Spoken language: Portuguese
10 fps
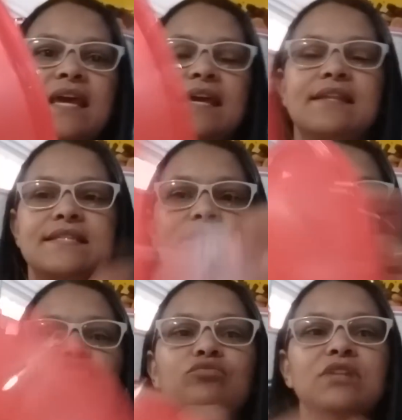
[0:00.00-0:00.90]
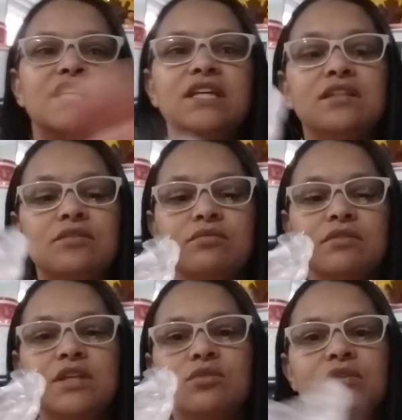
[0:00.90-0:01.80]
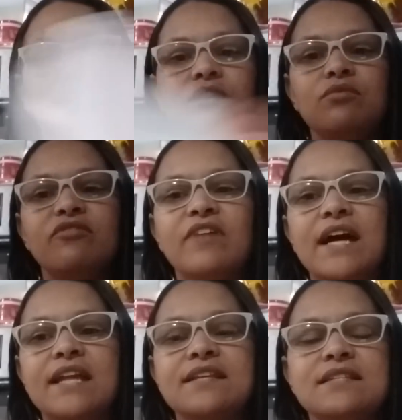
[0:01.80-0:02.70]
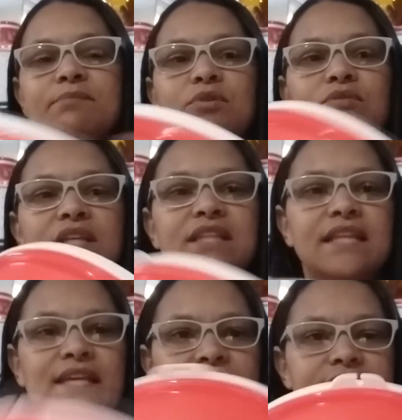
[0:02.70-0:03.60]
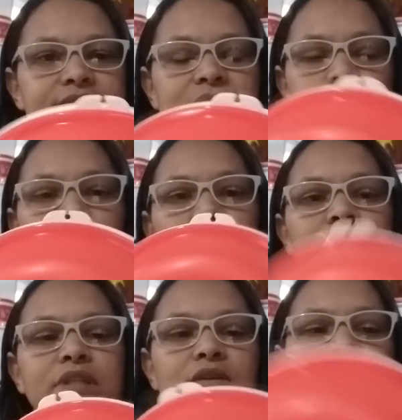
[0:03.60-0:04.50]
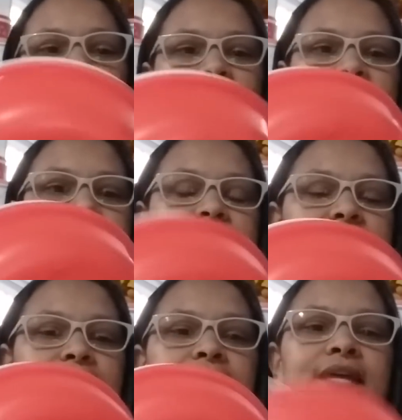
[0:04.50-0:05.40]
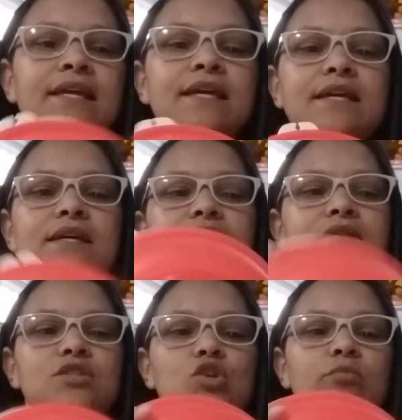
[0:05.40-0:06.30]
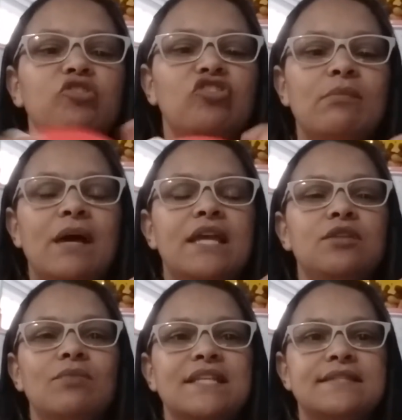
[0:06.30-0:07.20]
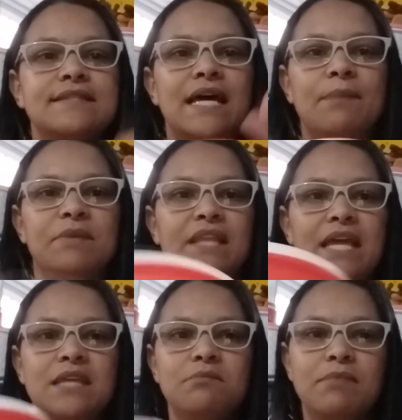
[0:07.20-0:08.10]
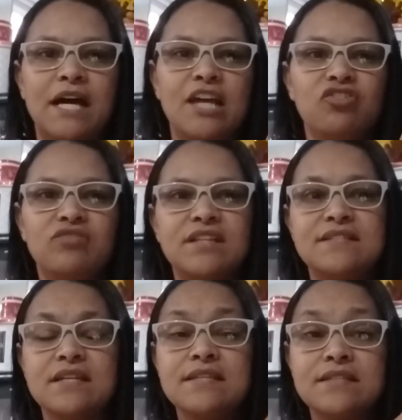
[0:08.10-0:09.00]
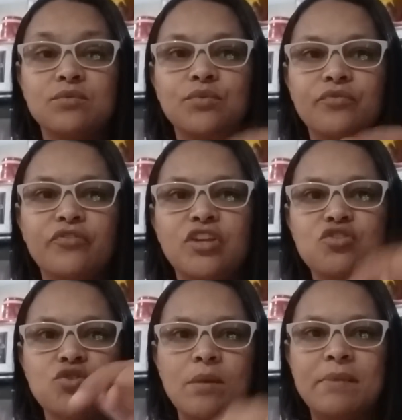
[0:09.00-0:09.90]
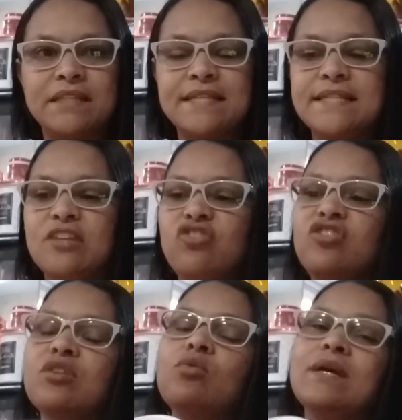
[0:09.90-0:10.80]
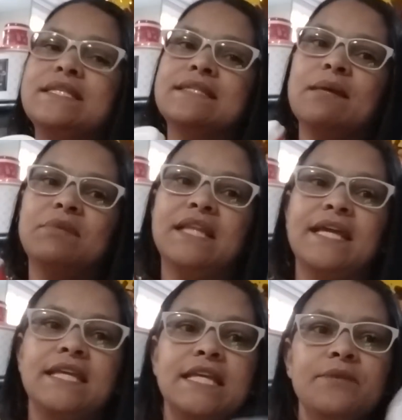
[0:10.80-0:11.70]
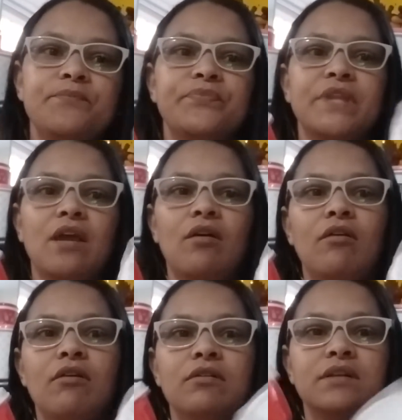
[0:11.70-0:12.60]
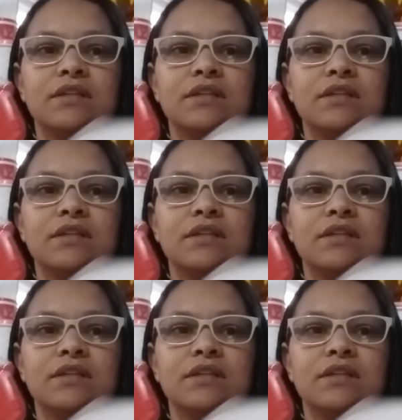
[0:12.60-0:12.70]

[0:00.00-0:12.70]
elas são de um litro e eu tenho várias a pronta entregas, tá bom? Então, quem quiser, só me chamar aí no WhatsApp, tá aí embaixo na descrição do vídeo. Só apertar a setinha que o WhatsApp tá aí, ó.